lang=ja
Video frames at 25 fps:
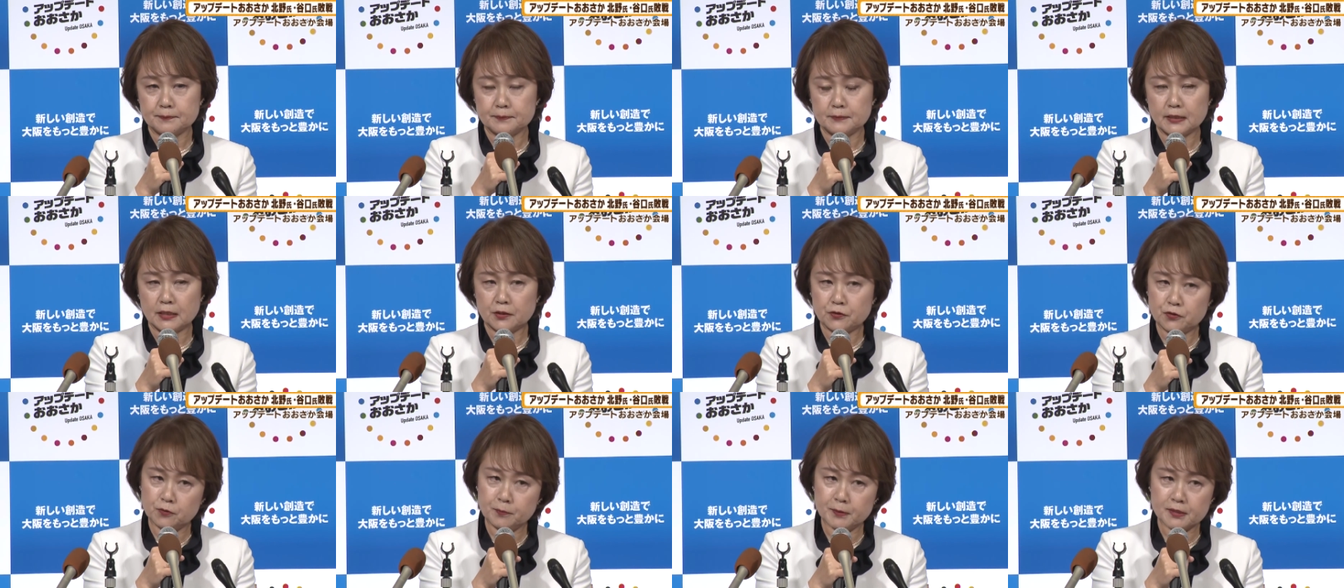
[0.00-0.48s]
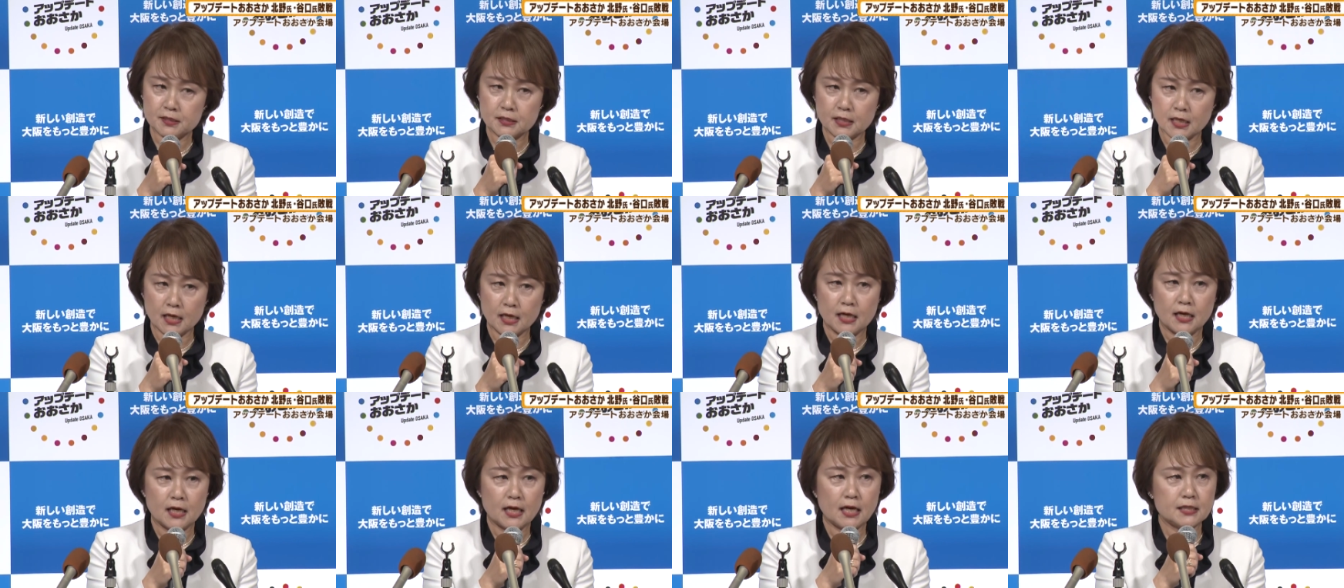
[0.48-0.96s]
何と言います
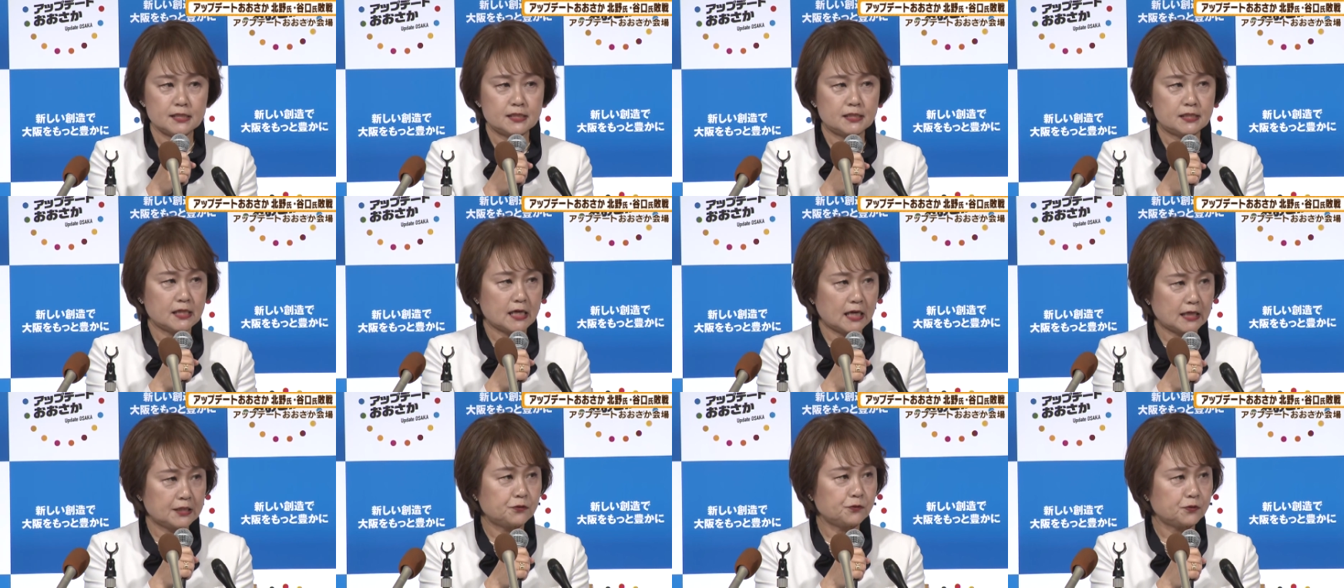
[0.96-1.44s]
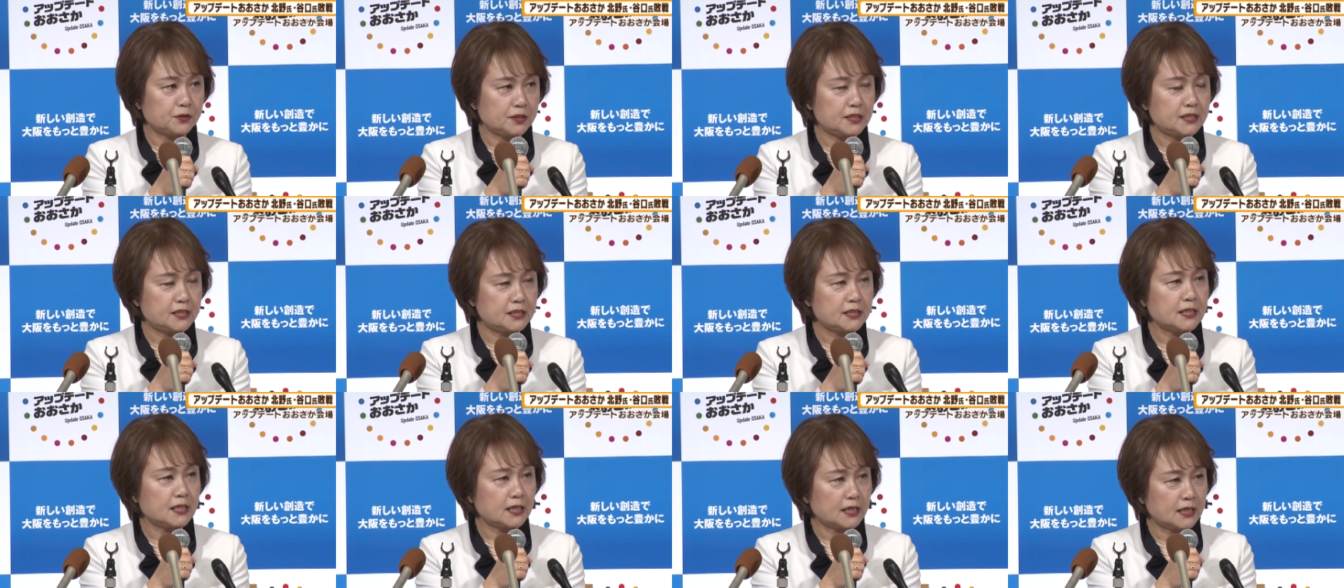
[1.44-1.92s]
か、足跡に
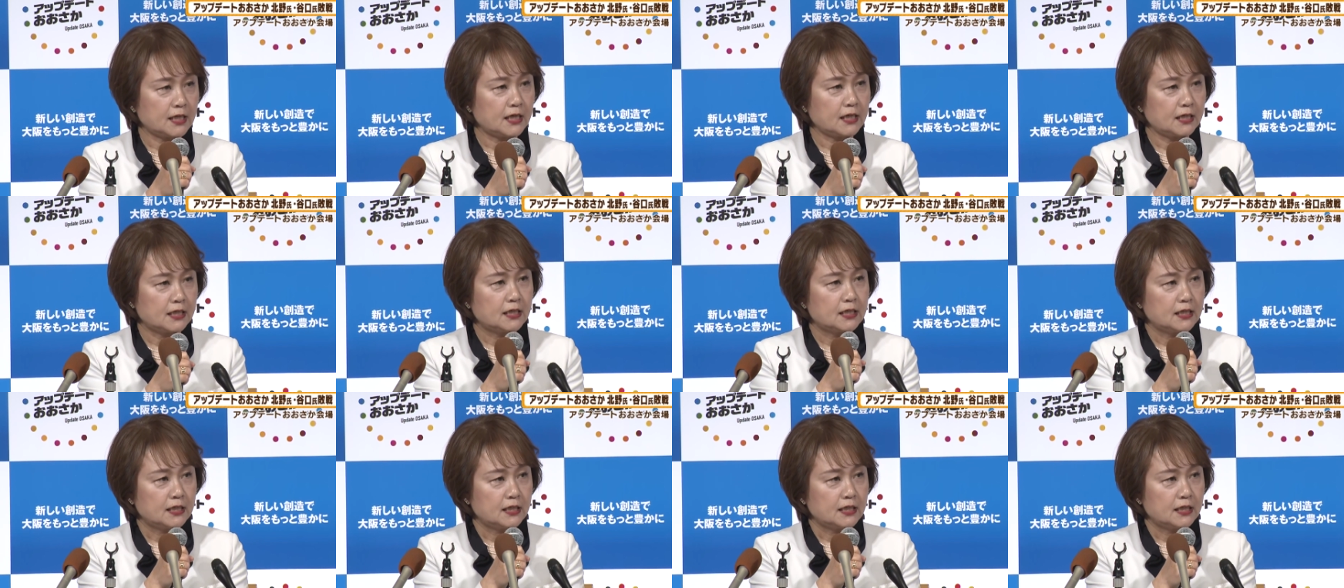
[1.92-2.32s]
しながら、